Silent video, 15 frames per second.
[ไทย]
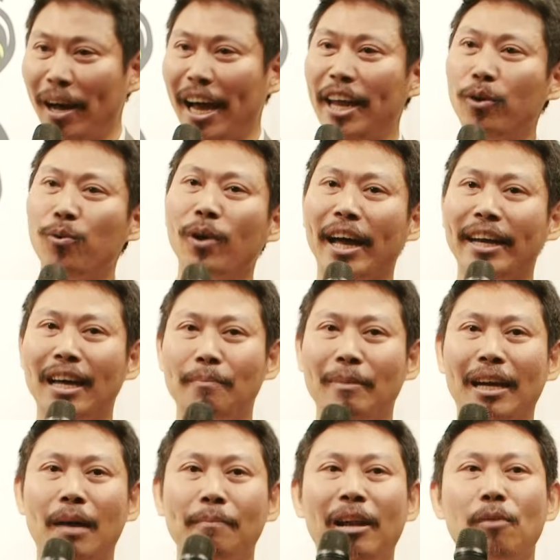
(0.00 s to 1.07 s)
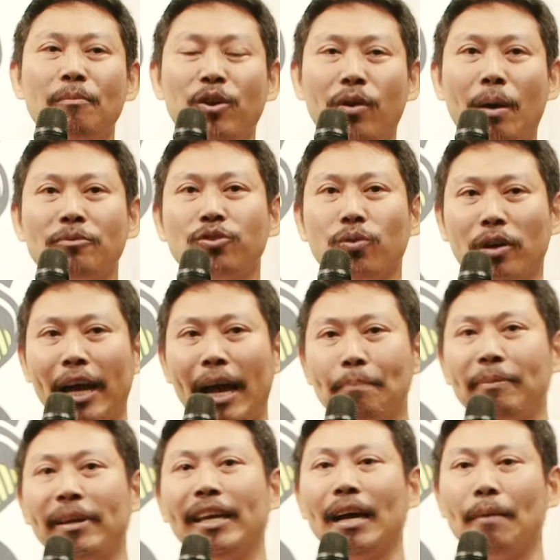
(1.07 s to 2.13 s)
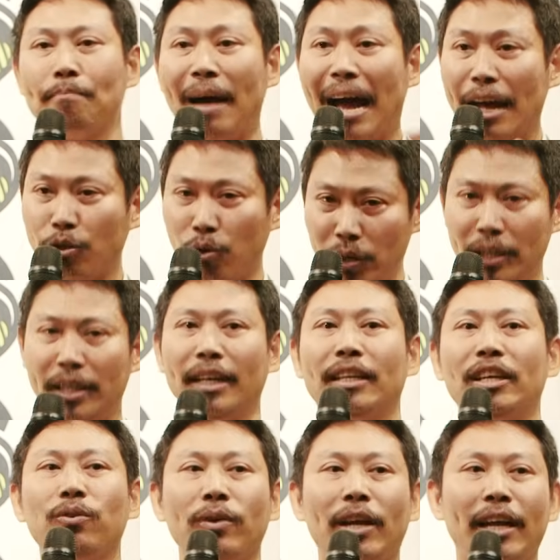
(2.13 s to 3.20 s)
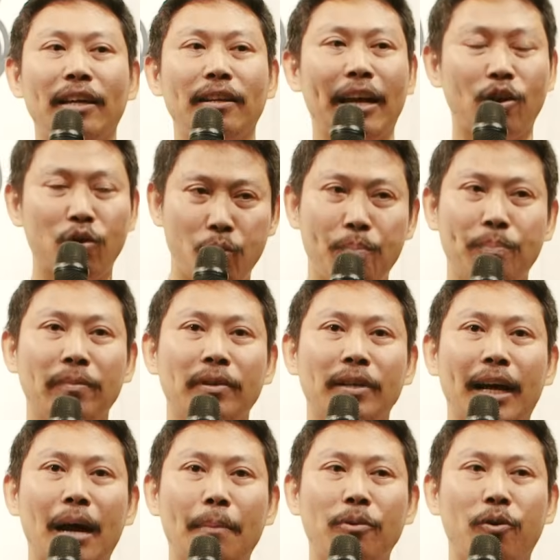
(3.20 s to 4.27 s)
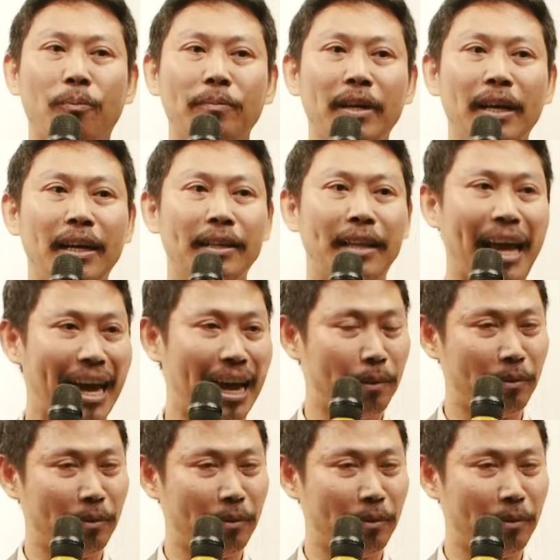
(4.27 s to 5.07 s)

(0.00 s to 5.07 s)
มาให้ดูกันเนี่ยมันทำให้เรามีความสุขและแฮปปี้กับหมาตัวอื่นๆที่อยู่ในกลุ่มนะครับผมแต่